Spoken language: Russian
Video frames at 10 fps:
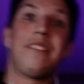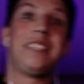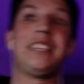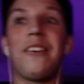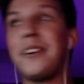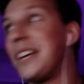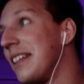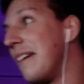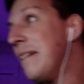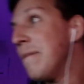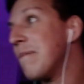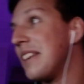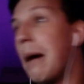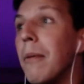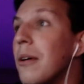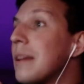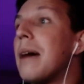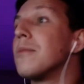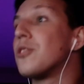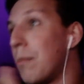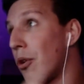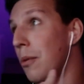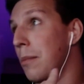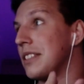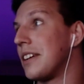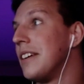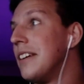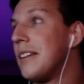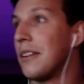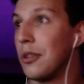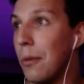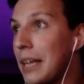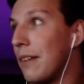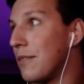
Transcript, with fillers: вообще охуенно. Я был бы там супер уместный. Но при этом